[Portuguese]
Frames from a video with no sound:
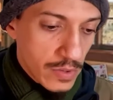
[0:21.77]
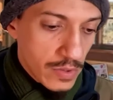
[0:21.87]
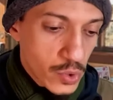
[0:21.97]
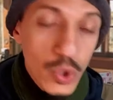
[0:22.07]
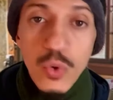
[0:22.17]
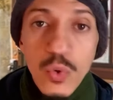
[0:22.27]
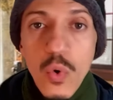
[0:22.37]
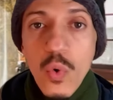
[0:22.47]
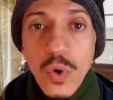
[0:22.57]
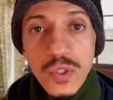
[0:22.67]
surge um
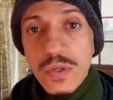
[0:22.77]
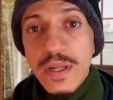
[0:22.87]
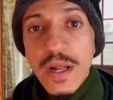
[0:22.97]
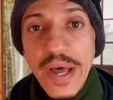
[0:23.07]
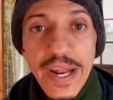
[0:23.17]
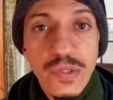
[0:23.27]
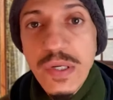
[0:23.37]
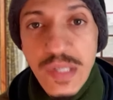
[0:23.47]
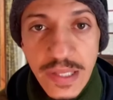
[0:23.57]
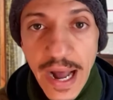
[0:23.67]
concurso que não é na
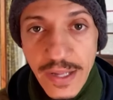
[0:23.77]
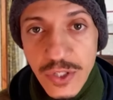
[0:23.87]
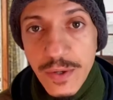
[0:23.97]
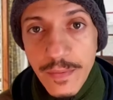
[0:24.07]
sua cidade.